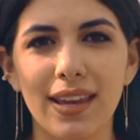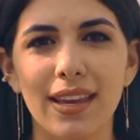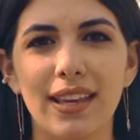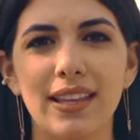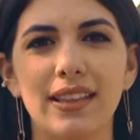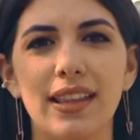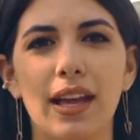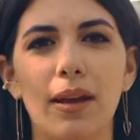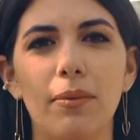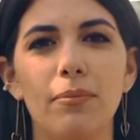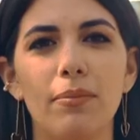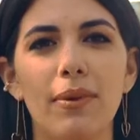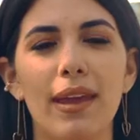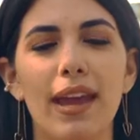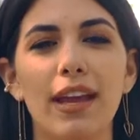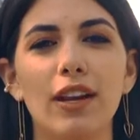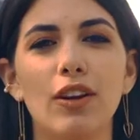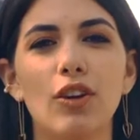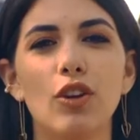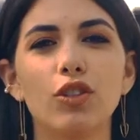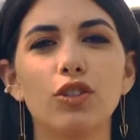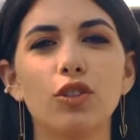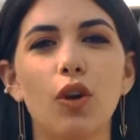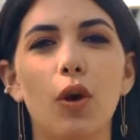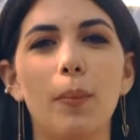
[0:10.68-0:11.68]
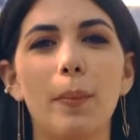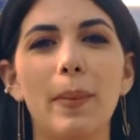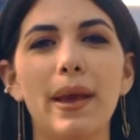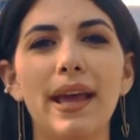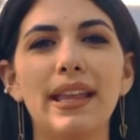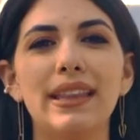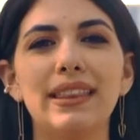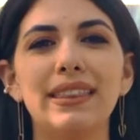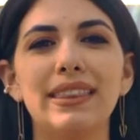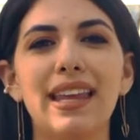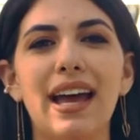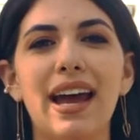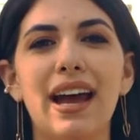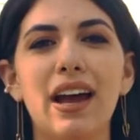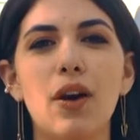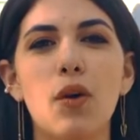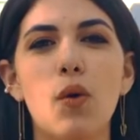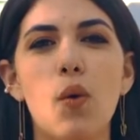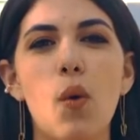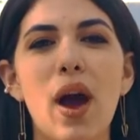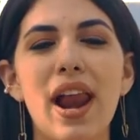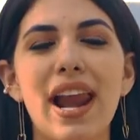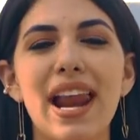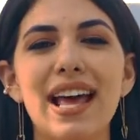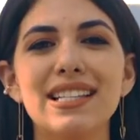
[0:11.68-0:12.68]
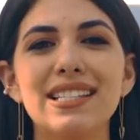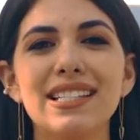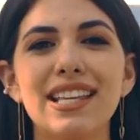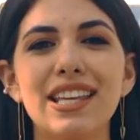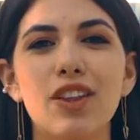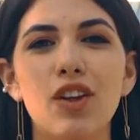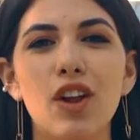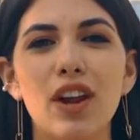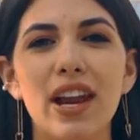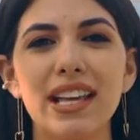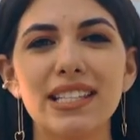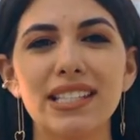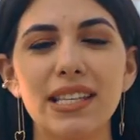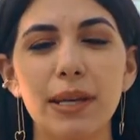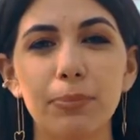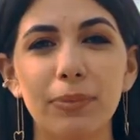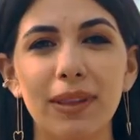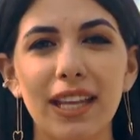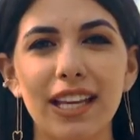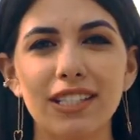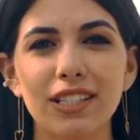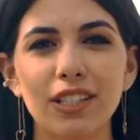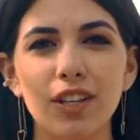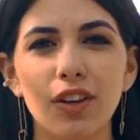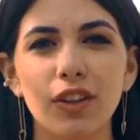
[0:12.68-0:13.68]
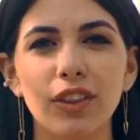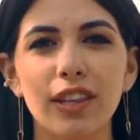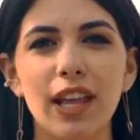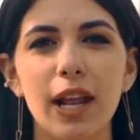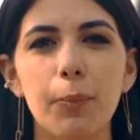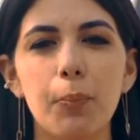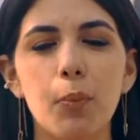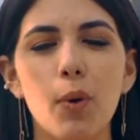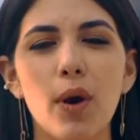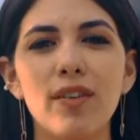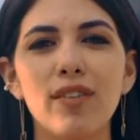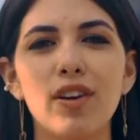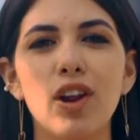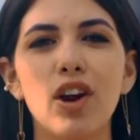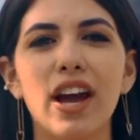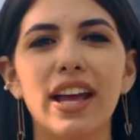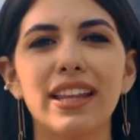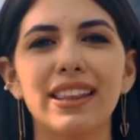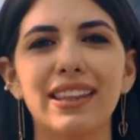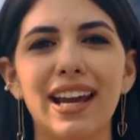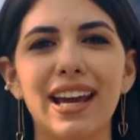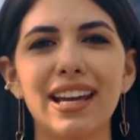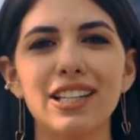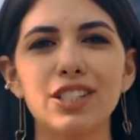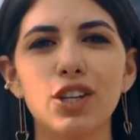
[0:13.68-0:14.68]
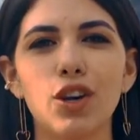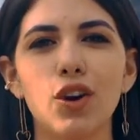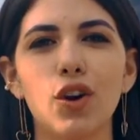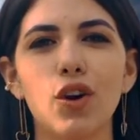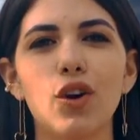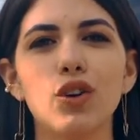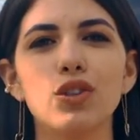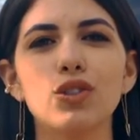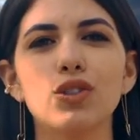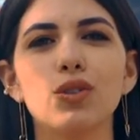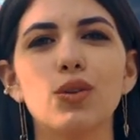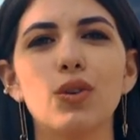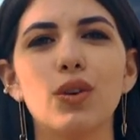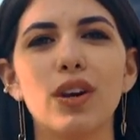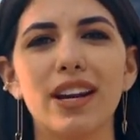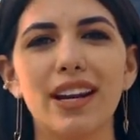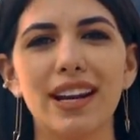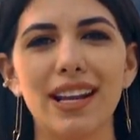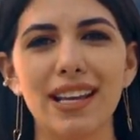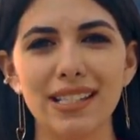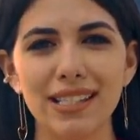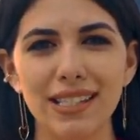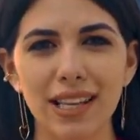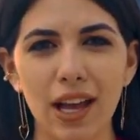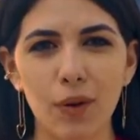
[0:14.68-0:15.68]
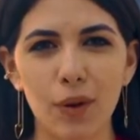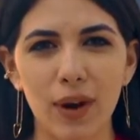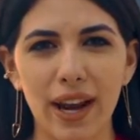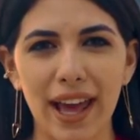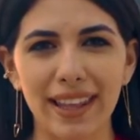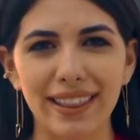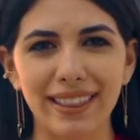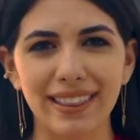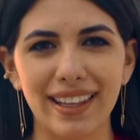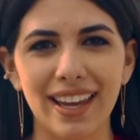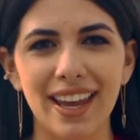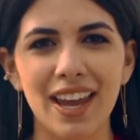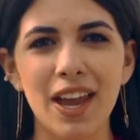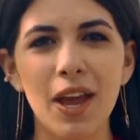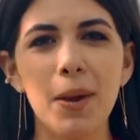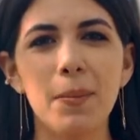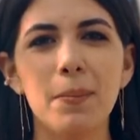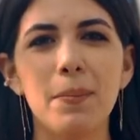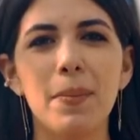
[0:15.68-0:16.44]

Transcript: y también nos comenta cuál ha sido la aceptación del pueblo catracho con su restaurante.